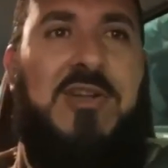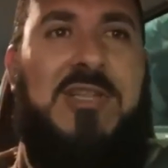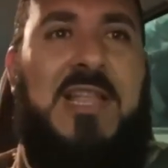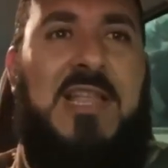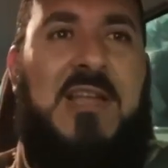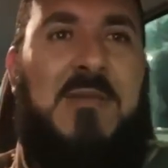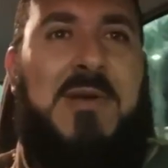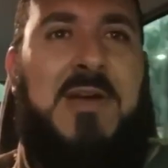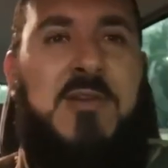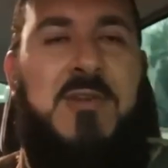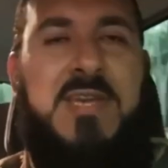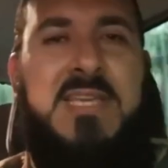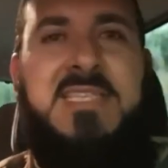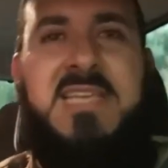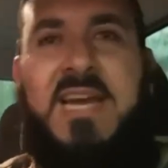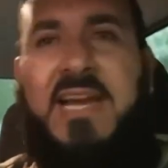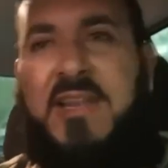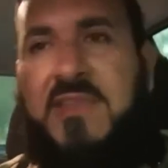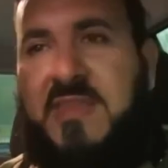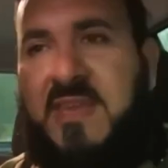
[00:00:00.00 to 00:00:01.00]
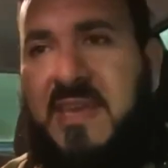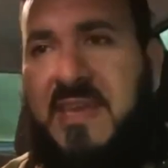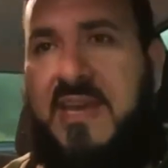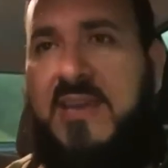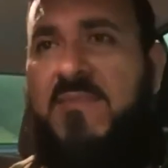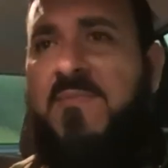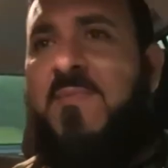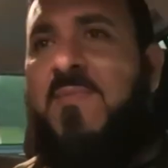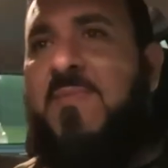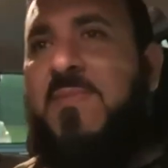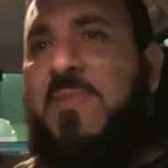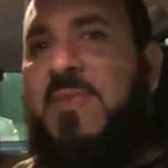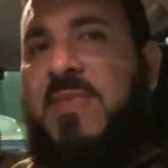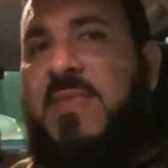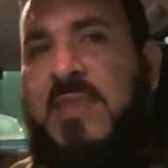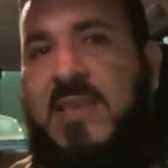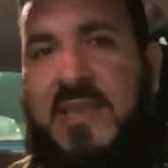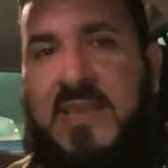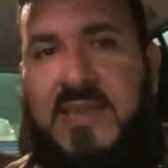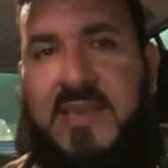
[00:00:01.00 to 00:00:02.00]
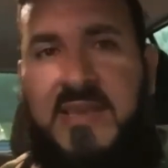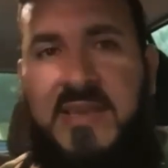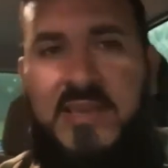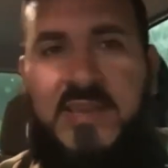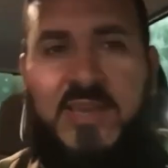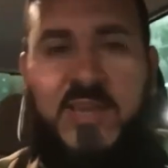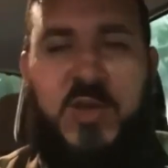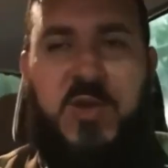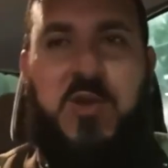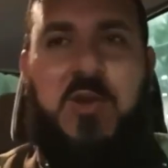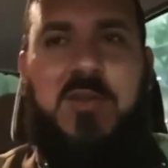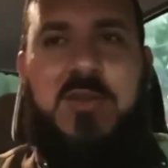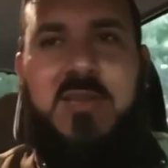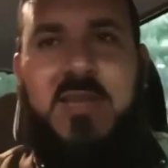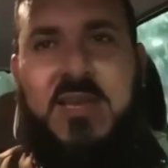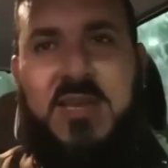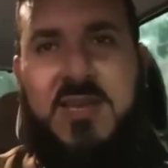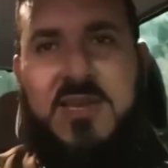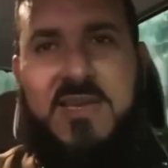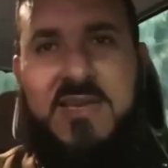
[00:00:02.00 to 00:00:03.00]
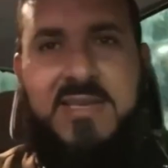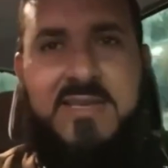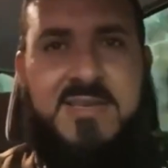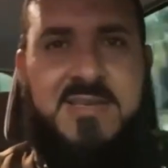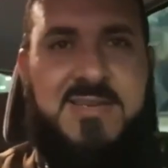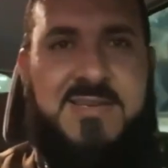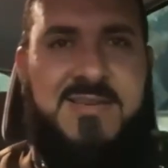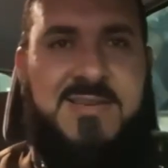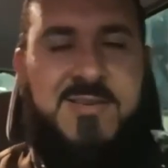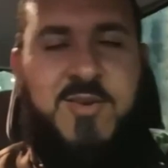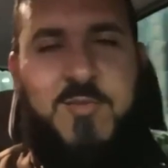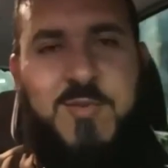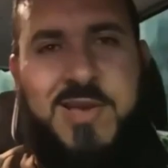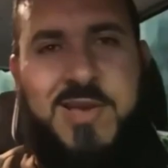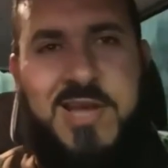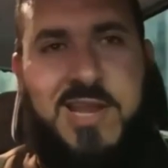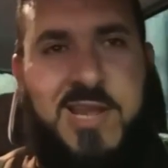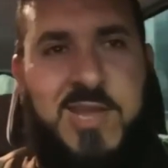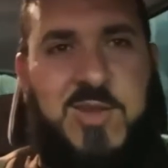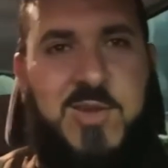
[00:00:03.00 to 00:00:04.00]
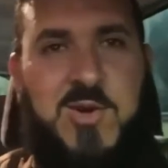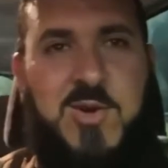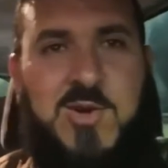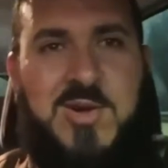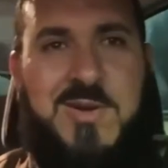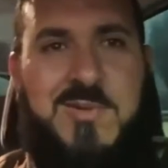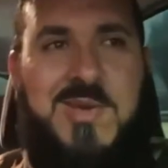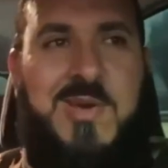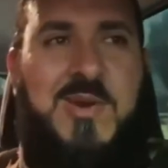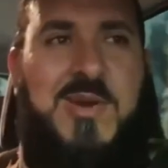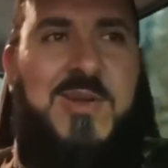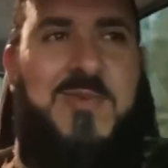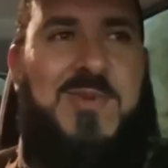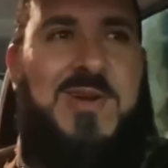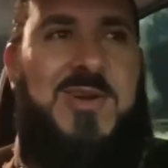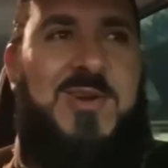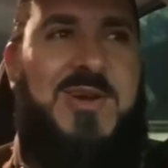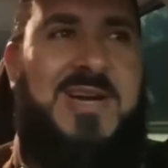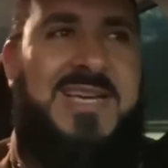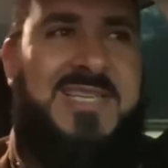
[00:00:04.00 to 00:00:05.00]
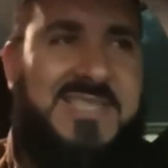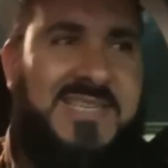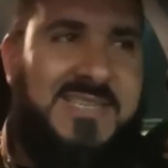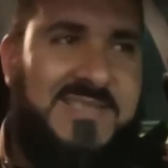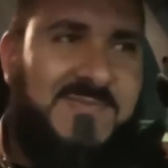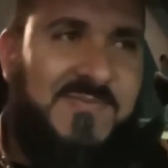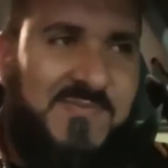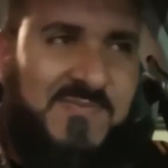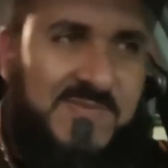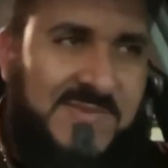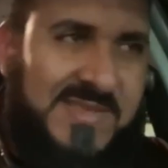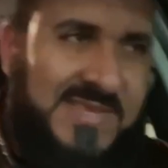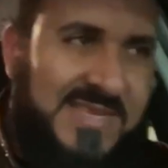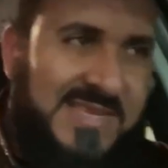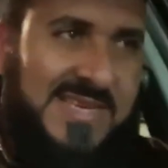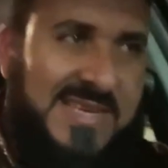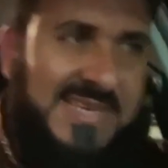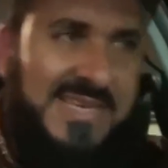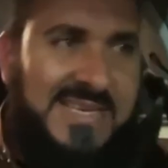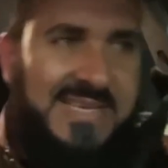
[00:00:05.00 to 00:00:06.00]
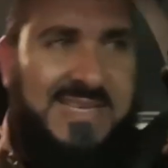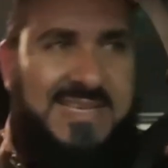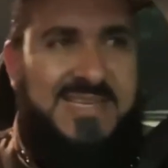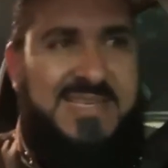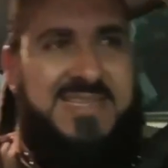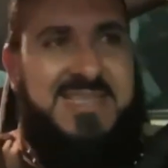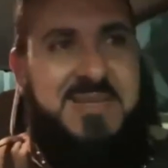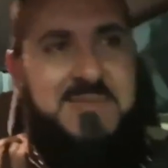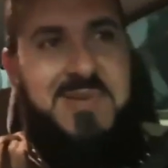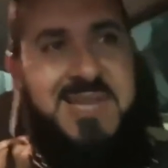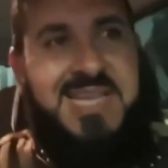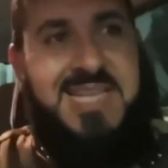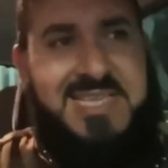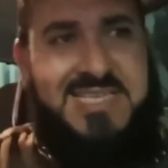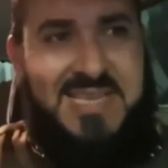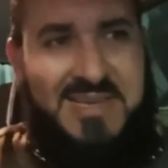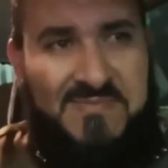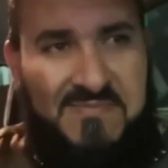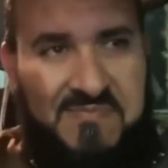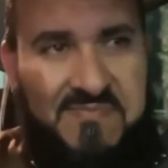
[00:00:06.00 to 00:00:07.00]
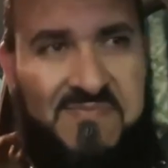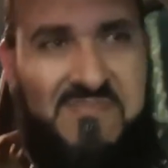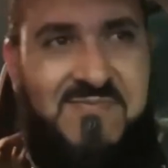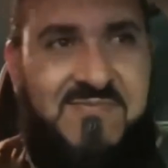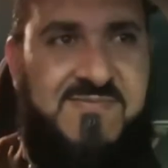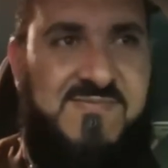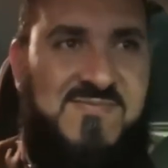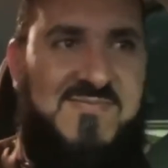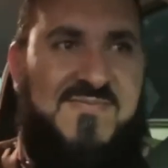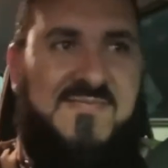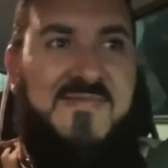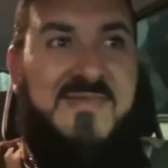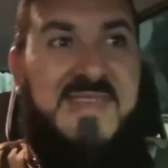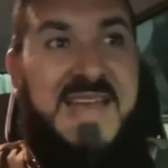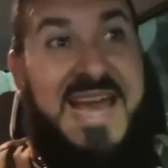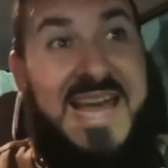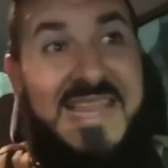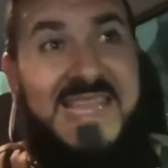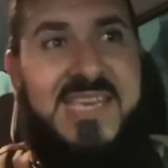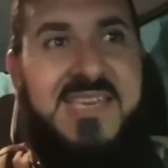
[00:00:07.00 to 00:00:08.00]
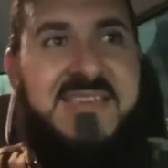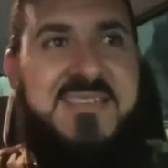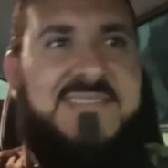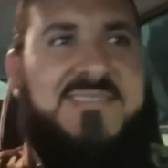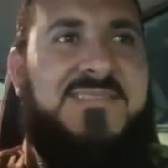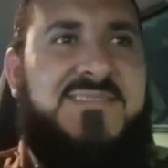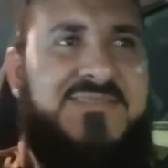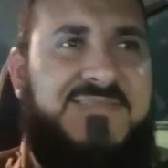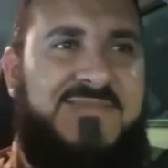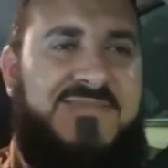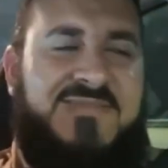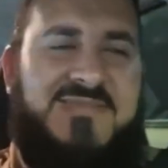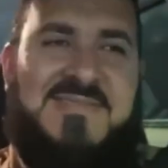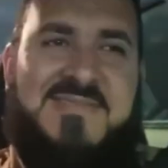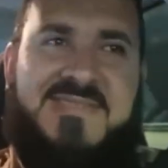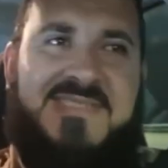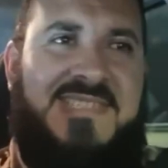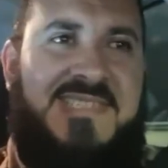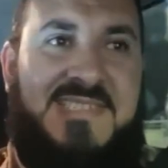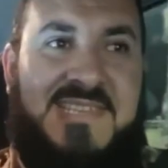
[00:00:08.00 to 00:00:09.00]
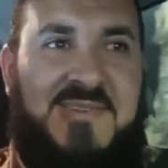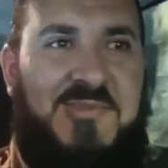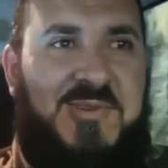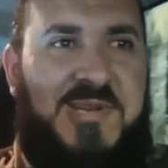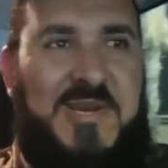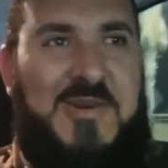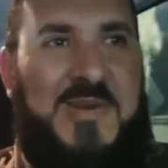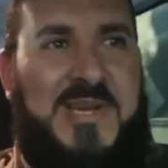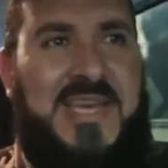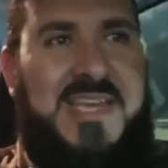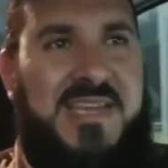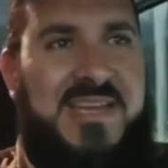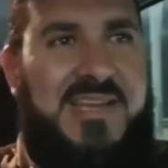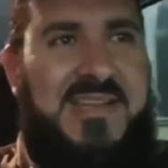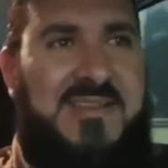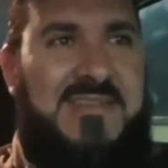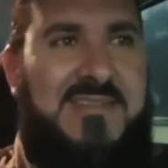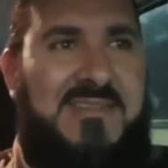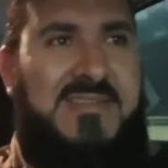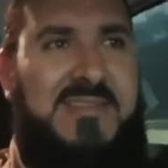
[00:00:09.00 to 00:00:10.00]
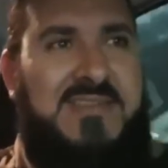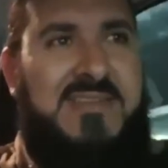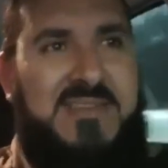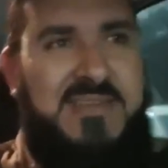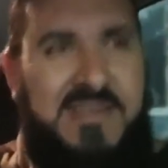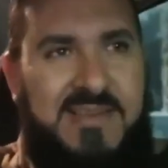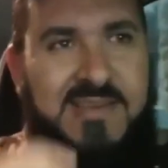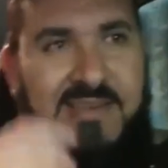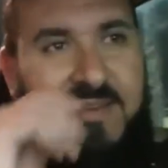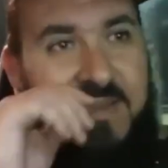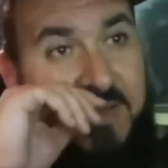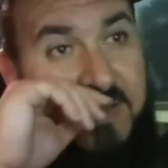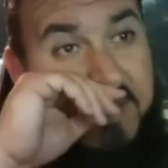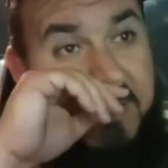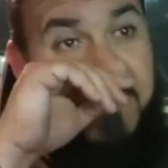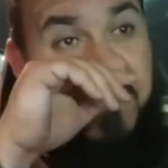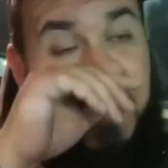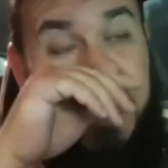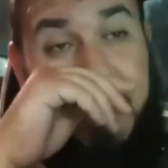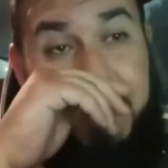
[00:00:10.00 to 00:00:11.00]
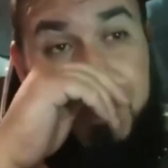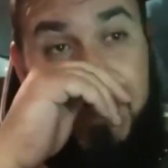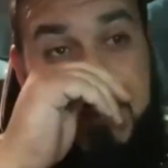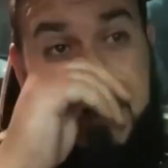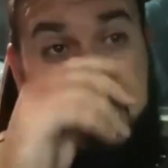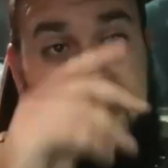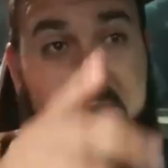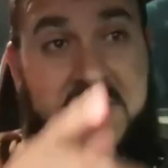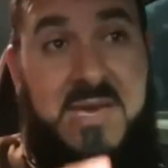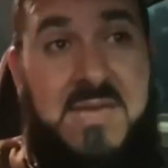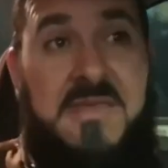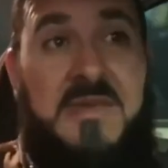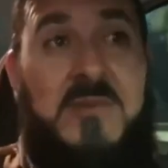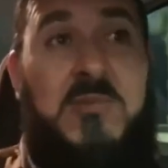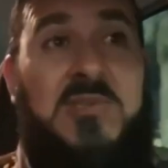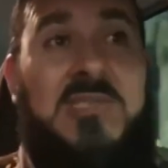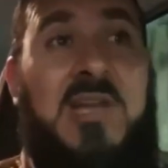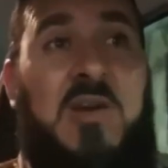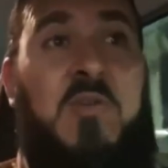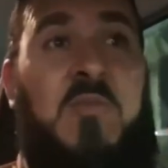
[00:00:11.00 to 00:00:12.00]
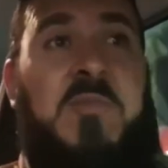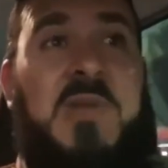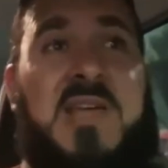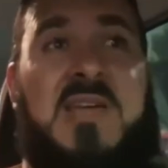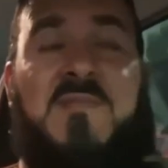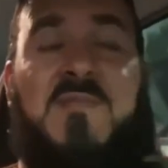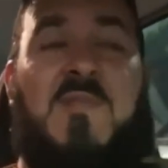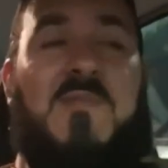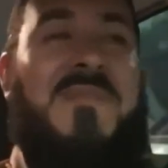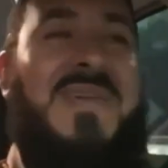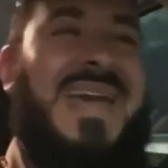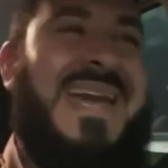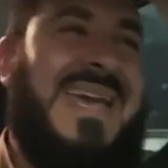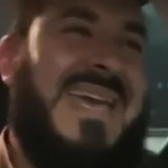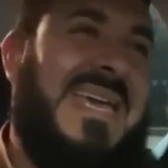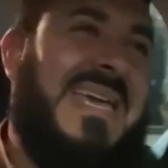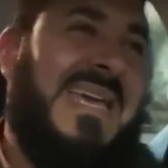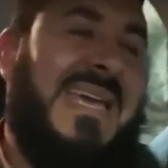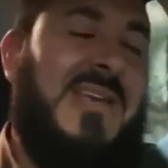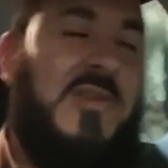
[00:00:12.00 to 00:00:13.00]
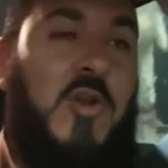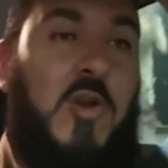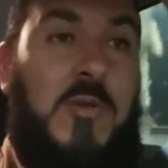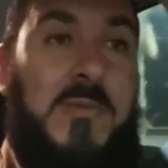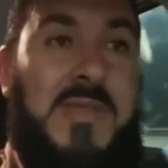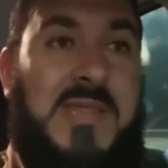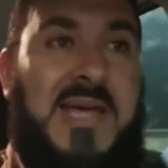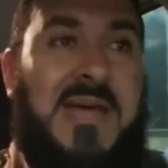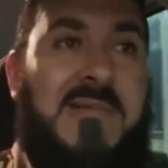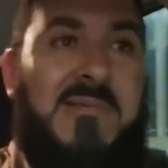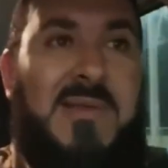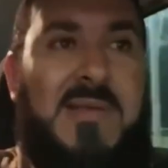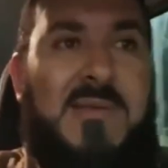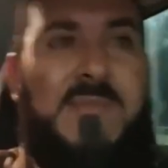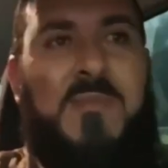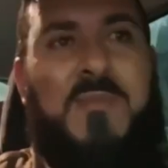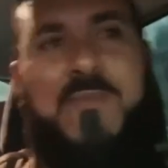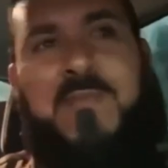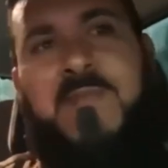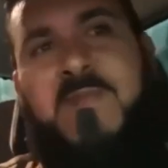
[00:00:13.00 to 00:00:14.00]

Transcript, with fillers: el hermano Isa García y eh, con, mi querido amigo y hermano Aziz de Melilla, Adi, Jazahullah Jaira Fue la primera vez que hicimos la Ombra y fue un viaje inolvidable.